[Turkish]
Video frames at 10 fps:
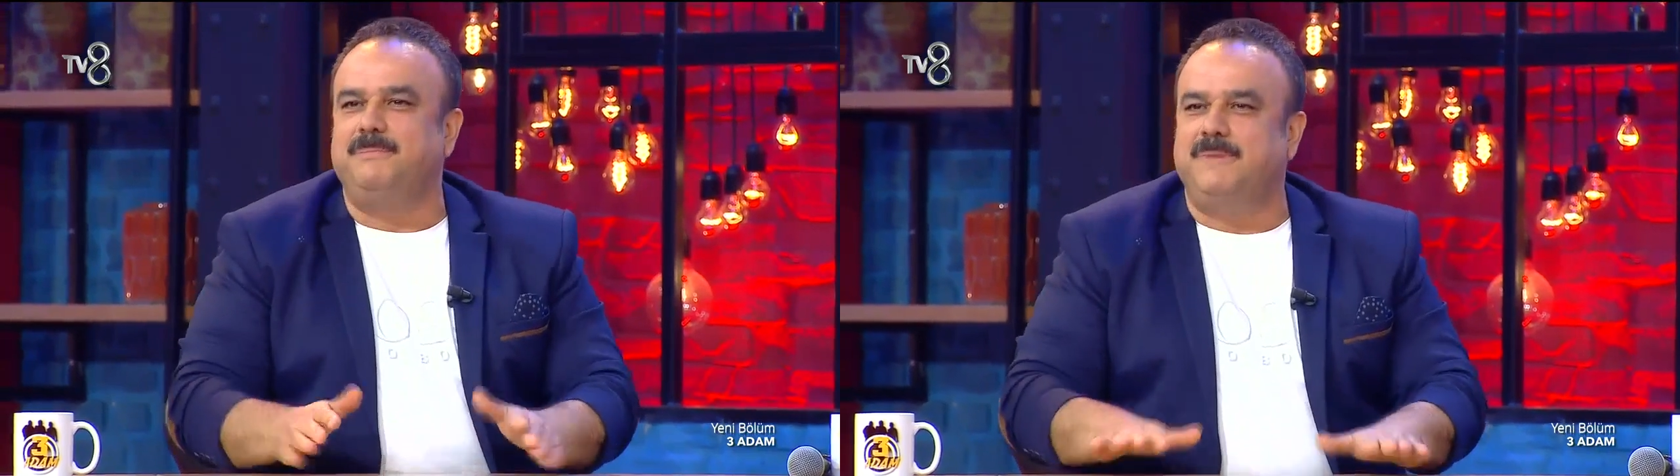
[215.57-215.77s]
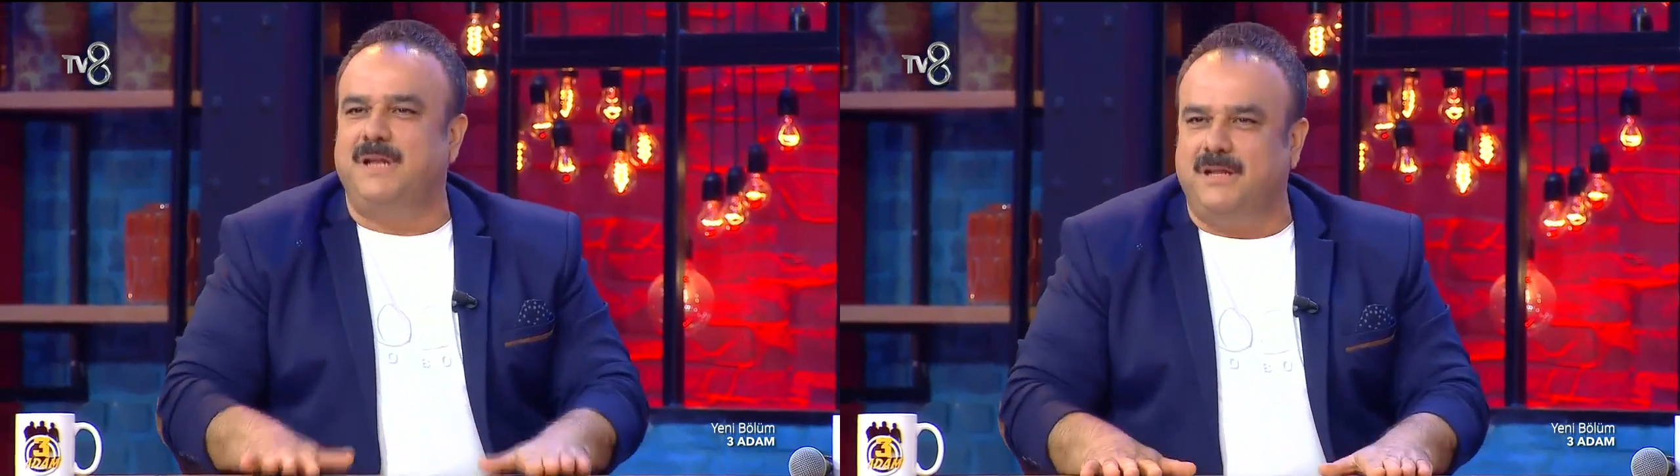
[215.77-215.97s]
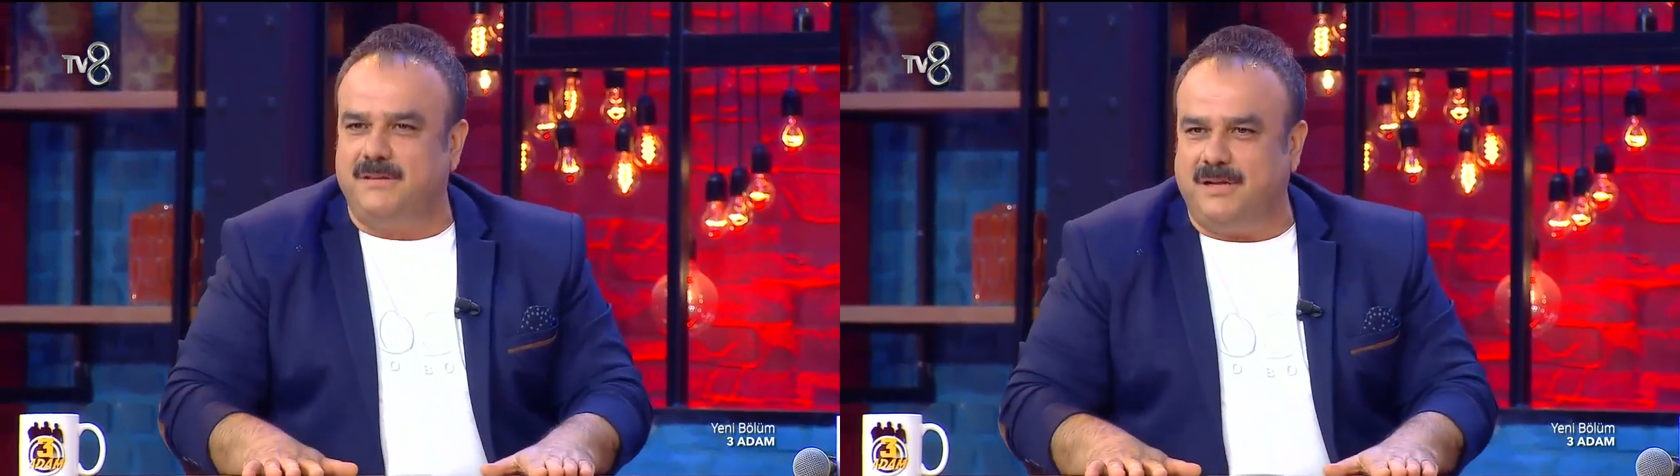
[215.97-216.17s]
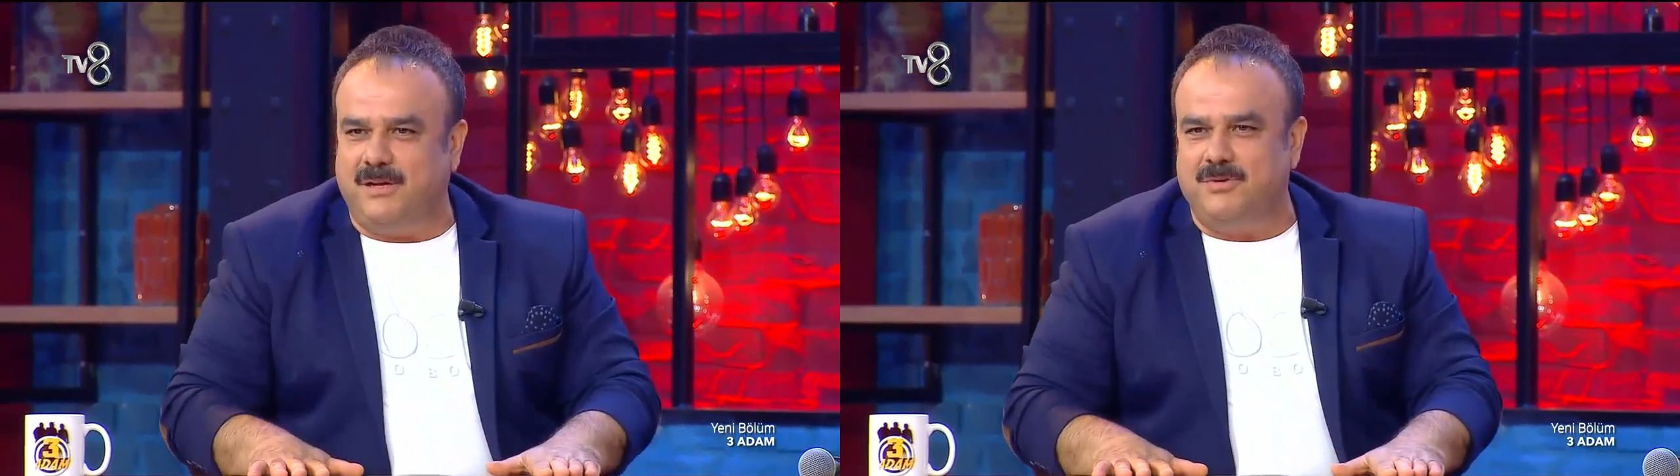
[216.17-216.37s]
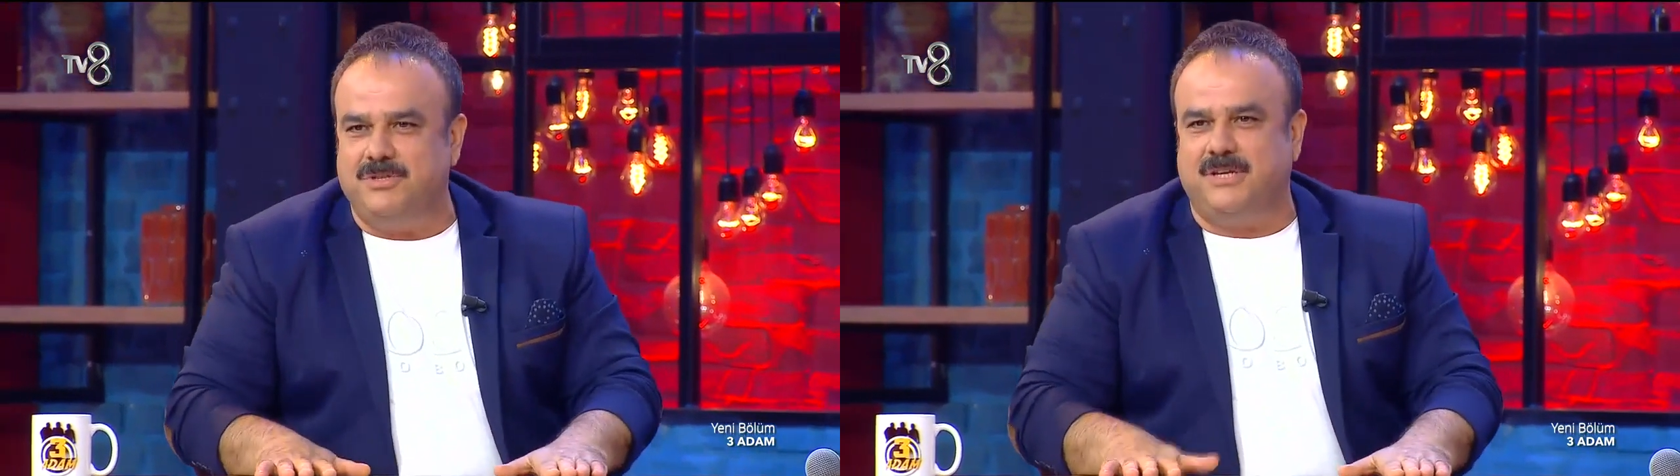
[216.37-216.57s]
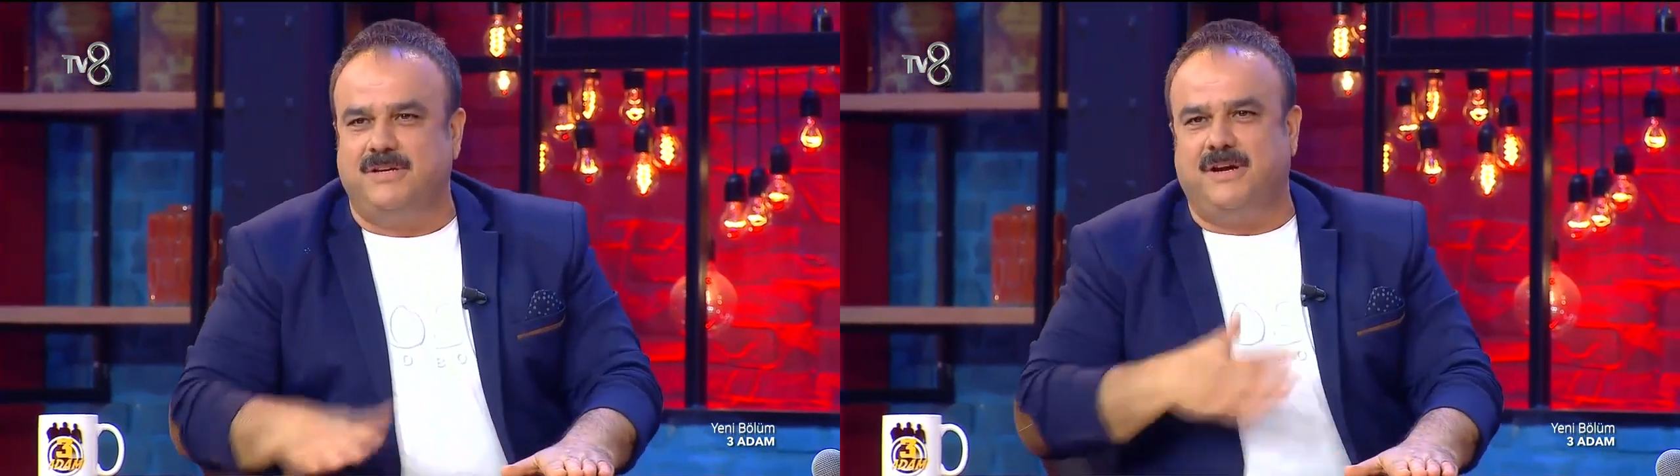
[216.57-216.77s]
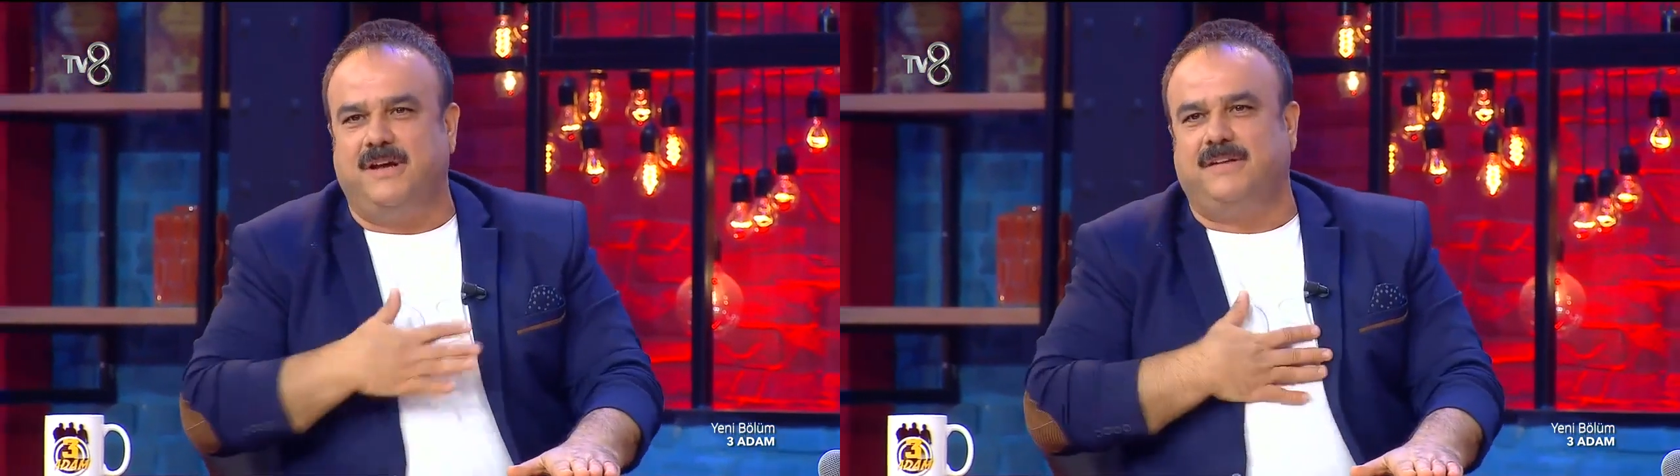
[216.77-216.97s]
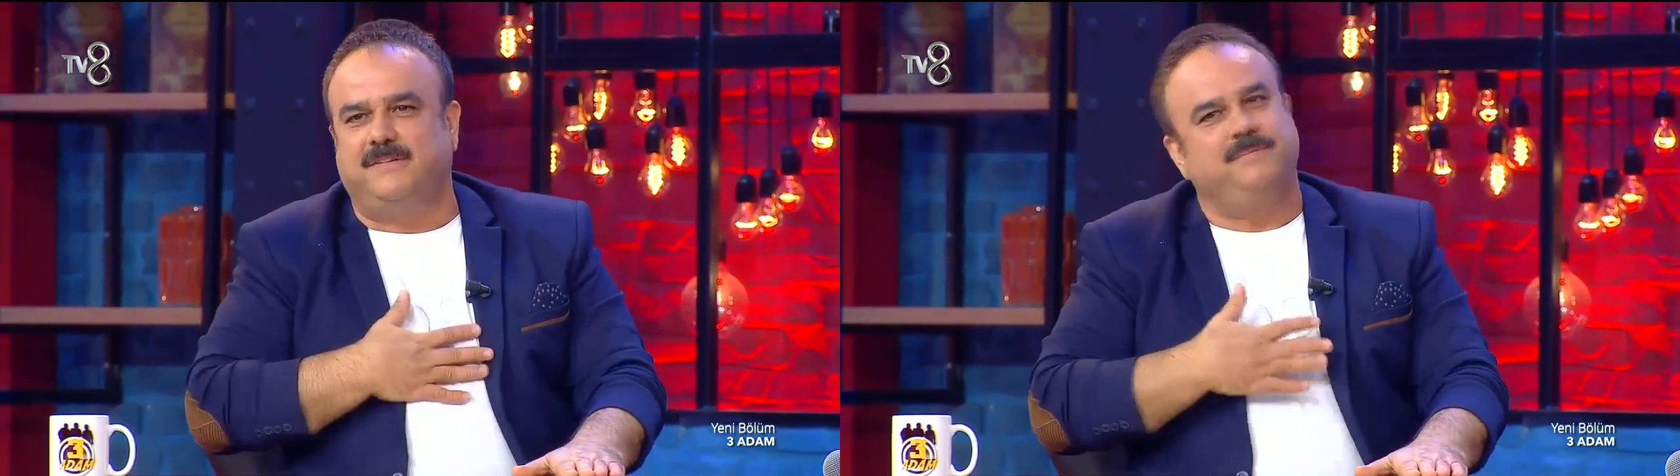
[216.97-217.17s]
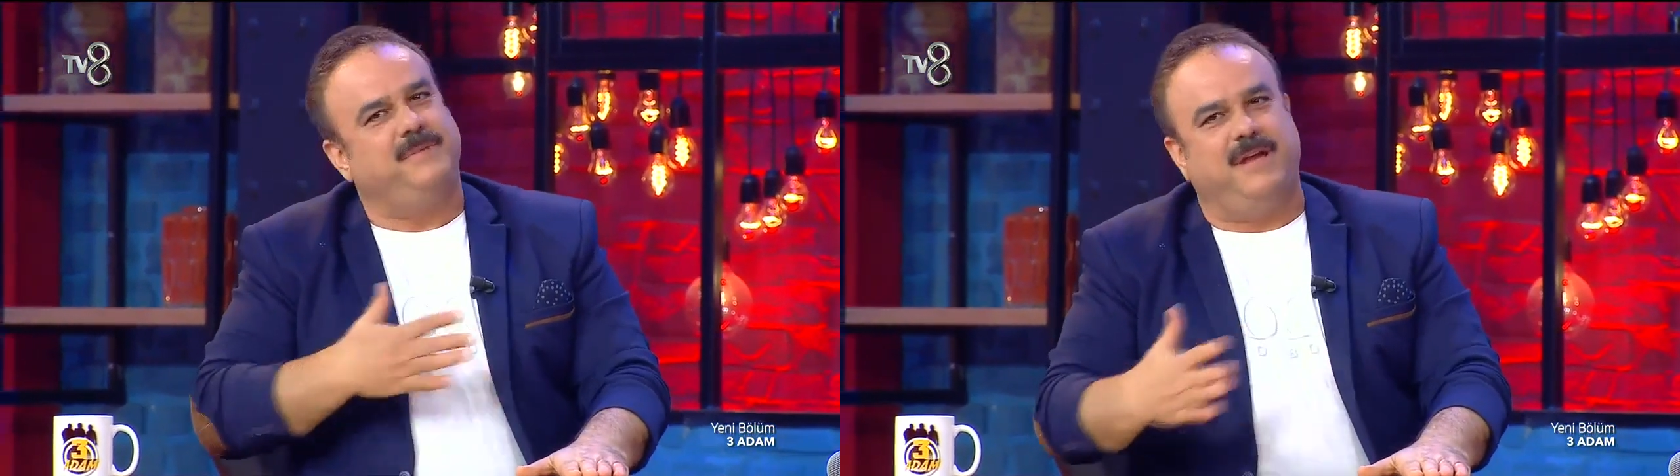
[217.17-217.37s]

Milattan önceki hayatım